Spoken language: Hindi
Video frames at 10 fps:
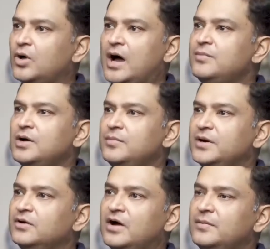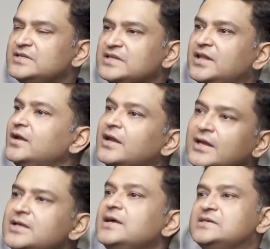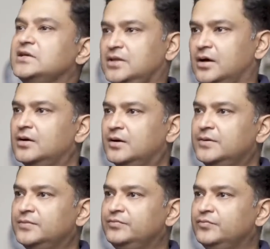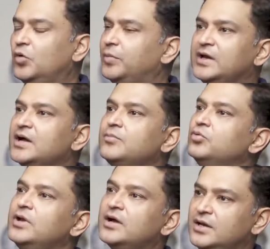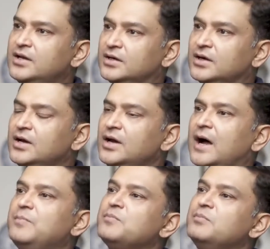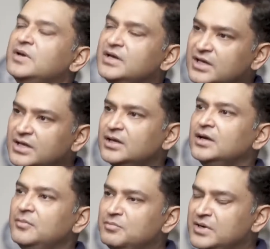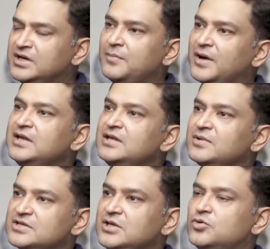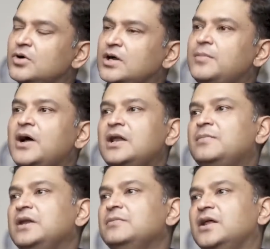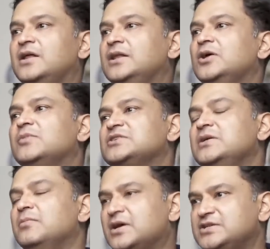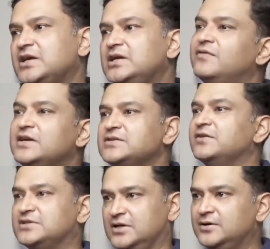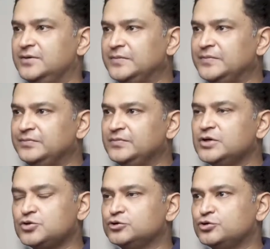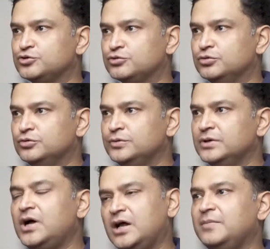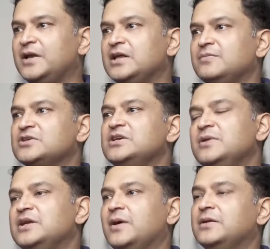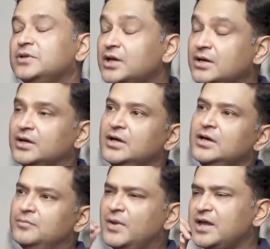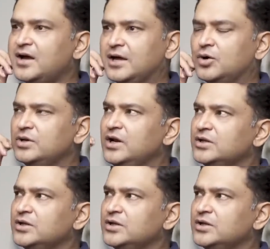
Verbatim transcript: तो आम का पेड़ वहाँ पे ज़िंदा नहीं रह सकता वो फलेगा फूलेगा नहीं आप मीठी मीठे पानी की मछली को अगर आप खारे पानी में डाल देंगे मछली मर जाएगी वाइस वर्षा इज ऑल्सो ट्रू खारे पानी की मछली मीठे पानी देखिए मैं क्या कह रहा हूँ कि